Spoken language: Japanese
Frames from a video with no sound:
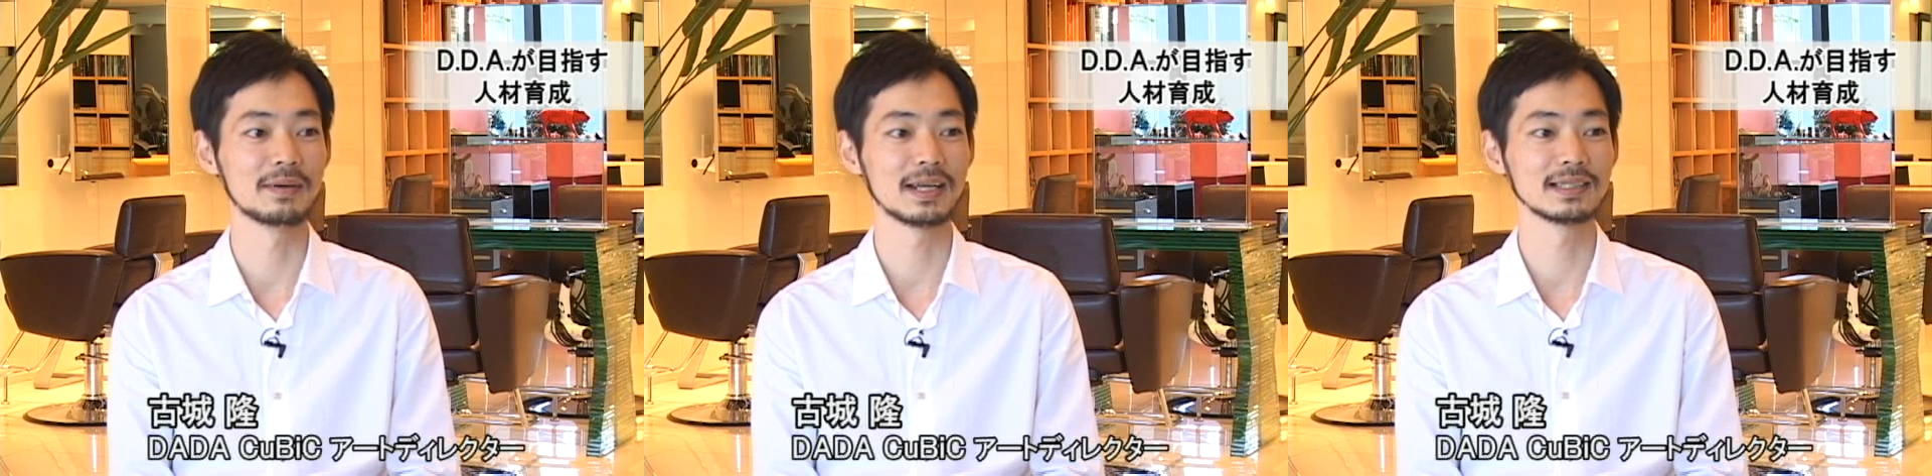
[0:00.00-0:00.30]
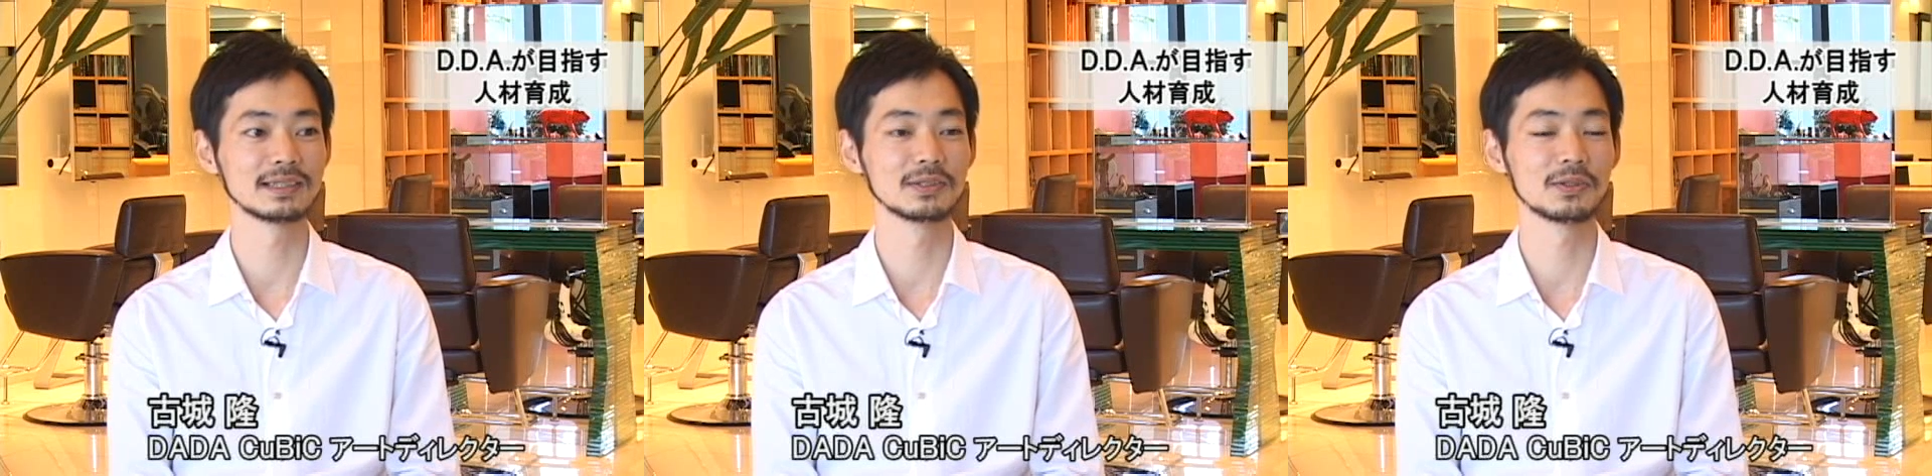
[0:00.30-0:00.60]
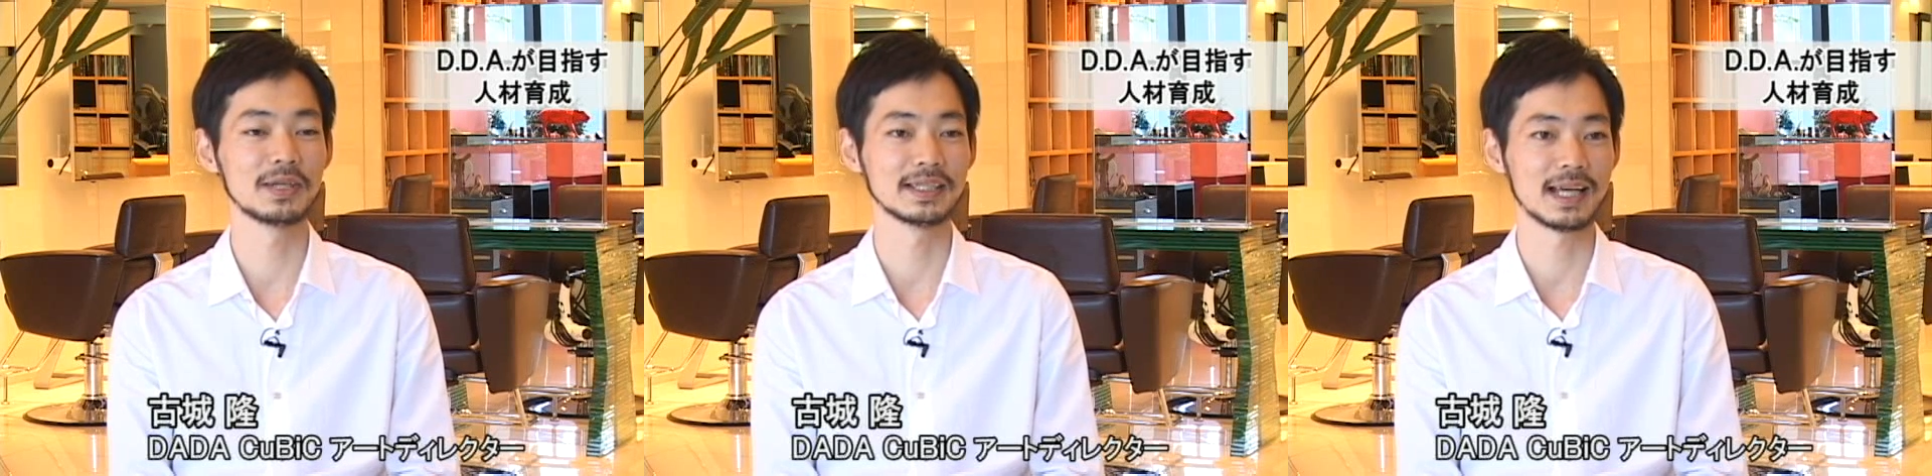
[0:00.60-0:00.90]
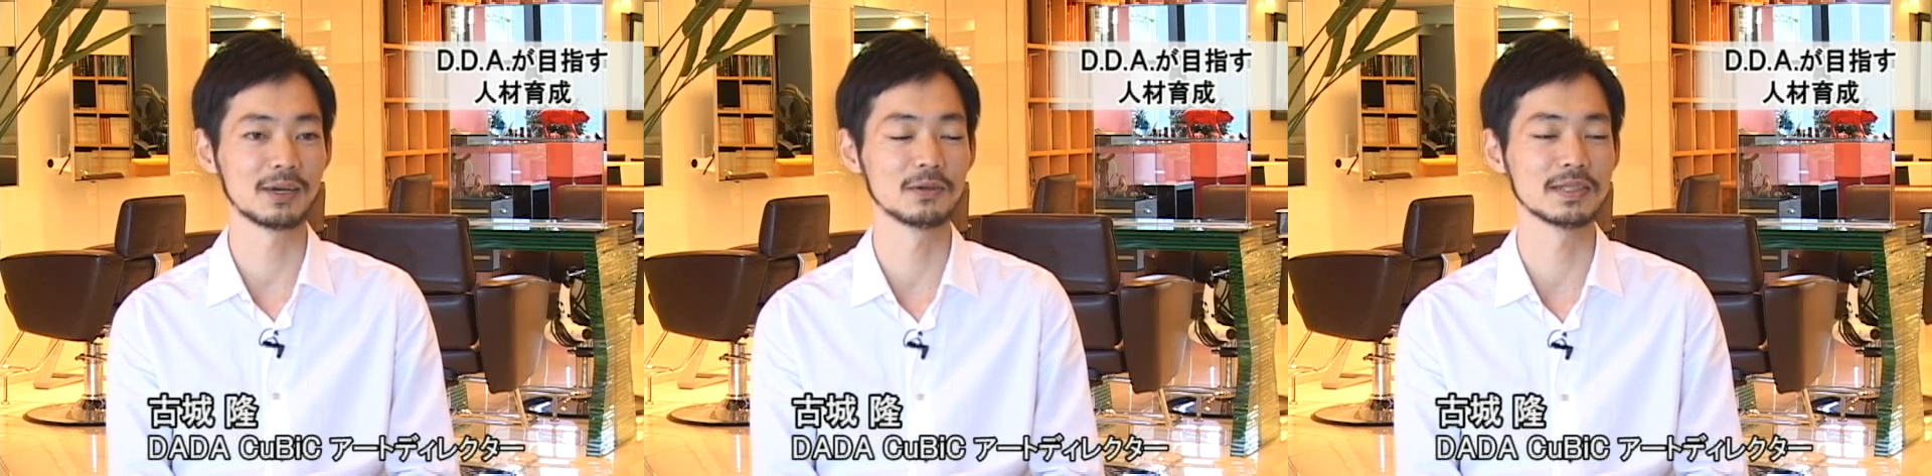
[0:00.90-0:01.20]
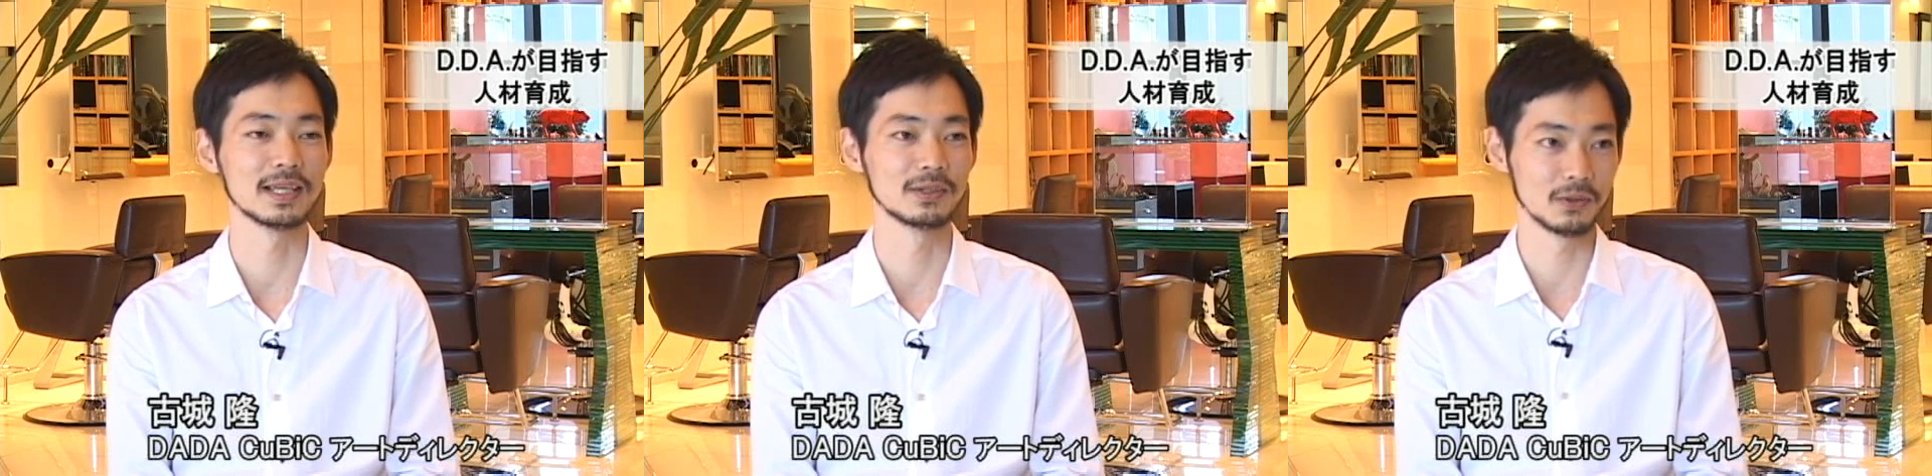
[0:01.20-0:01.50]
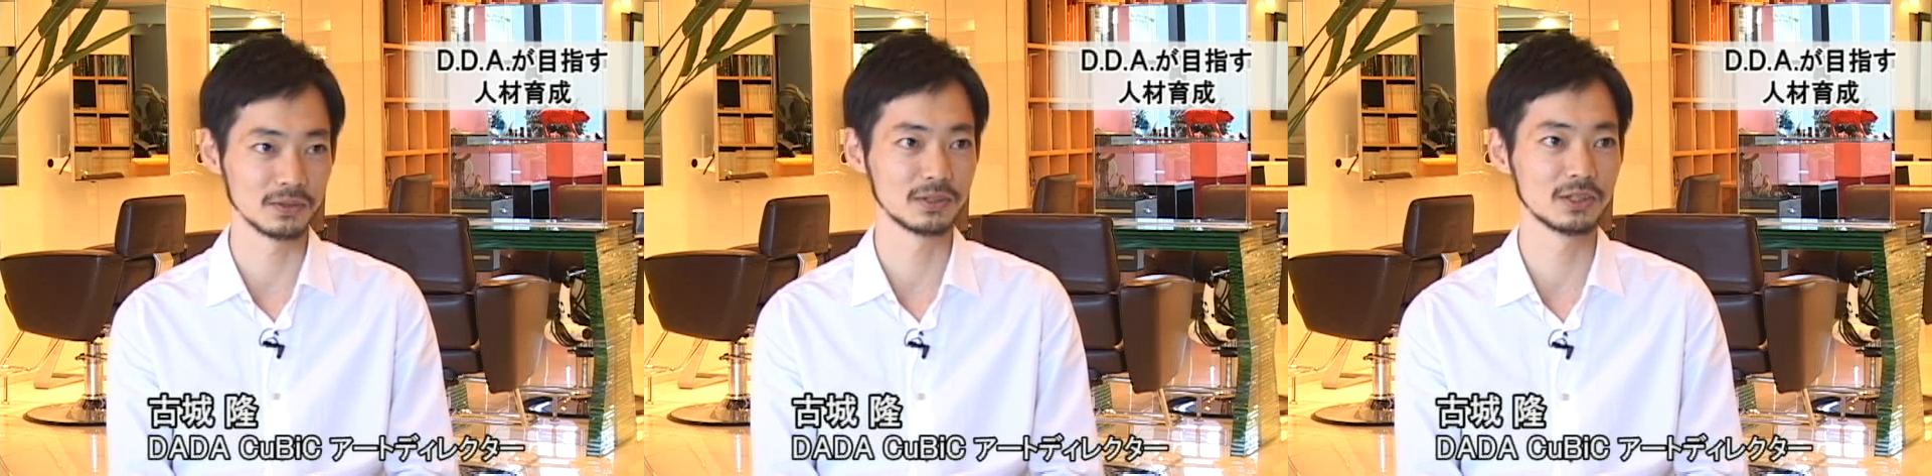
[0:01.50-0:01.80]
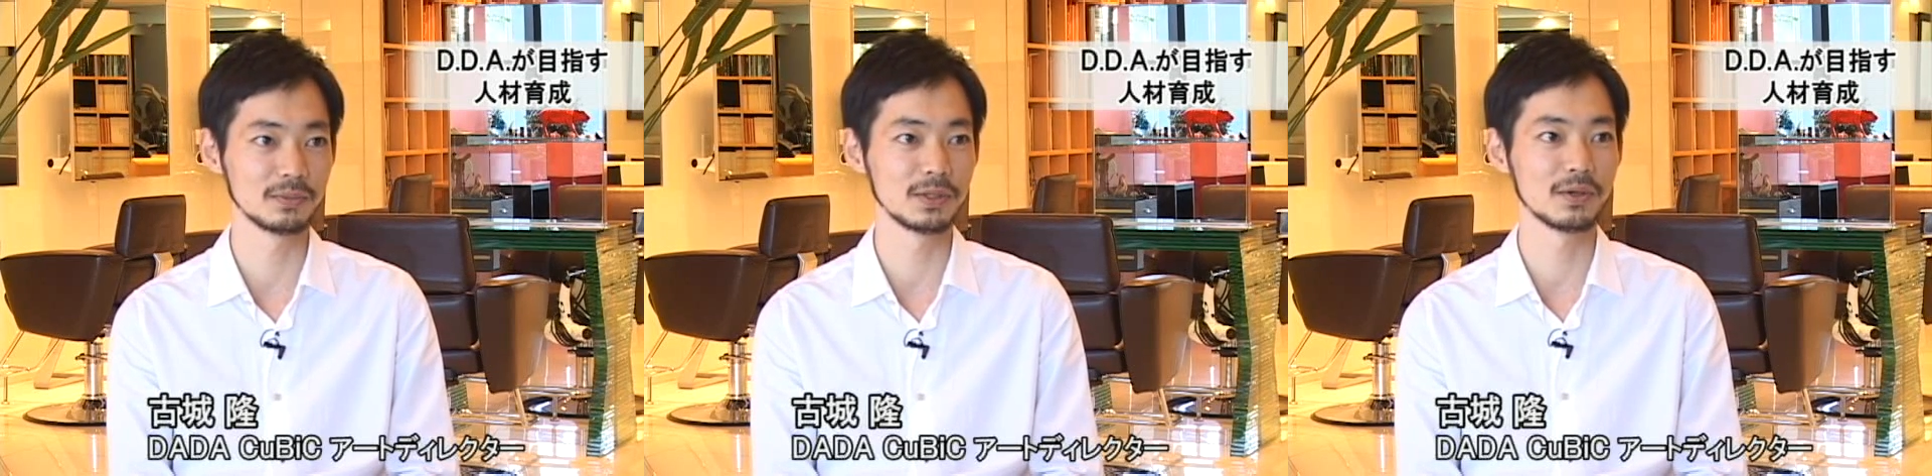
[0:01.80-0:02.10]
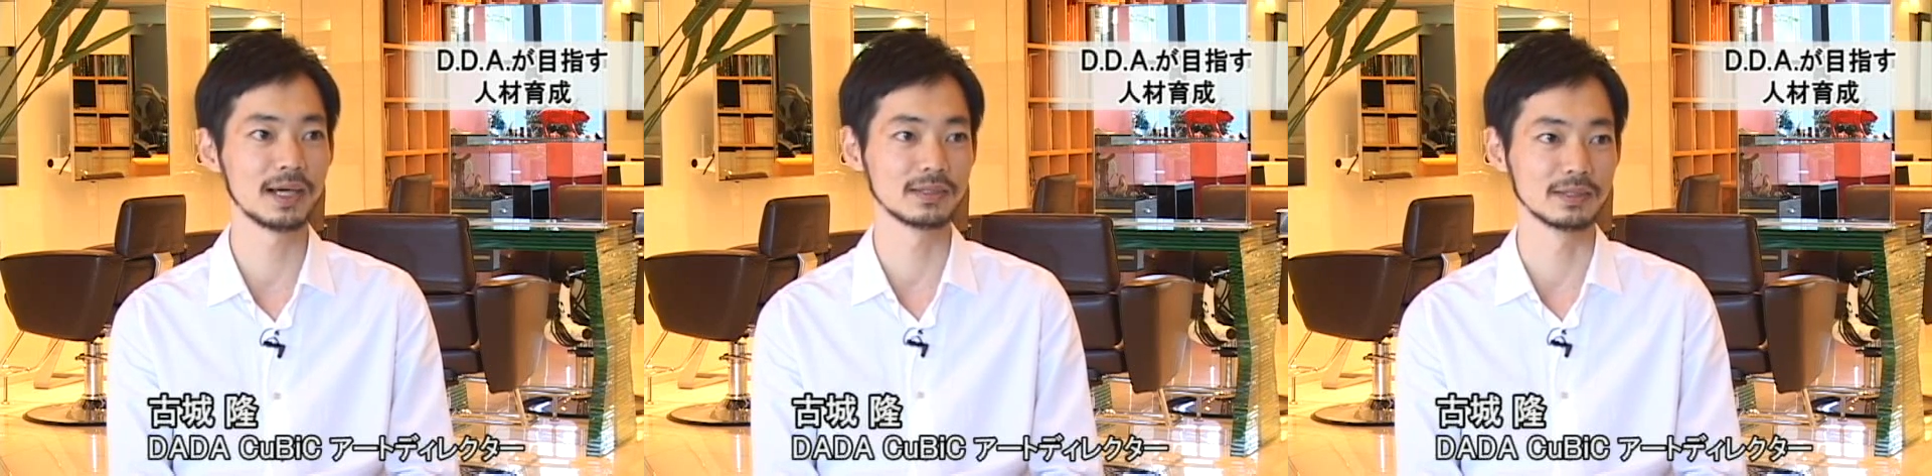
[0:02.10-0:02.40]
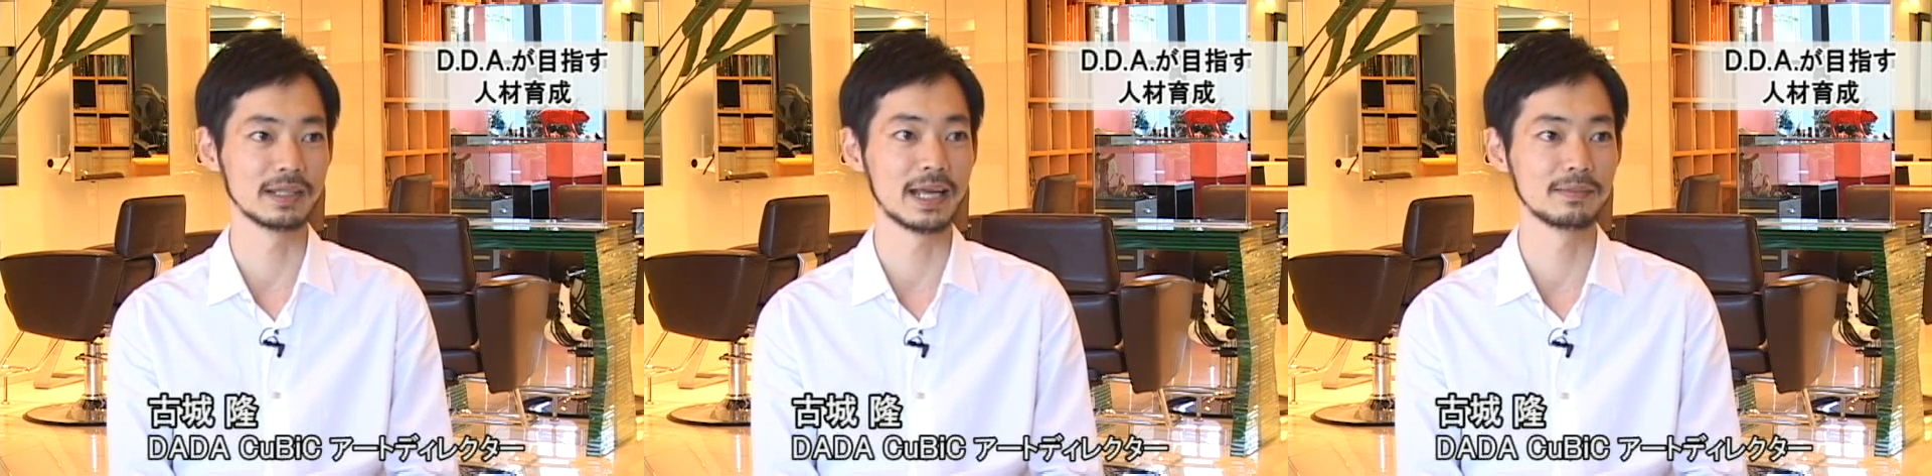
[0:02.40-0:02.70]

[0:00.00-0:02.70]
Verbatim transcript: バランスのとれた個性と強みのある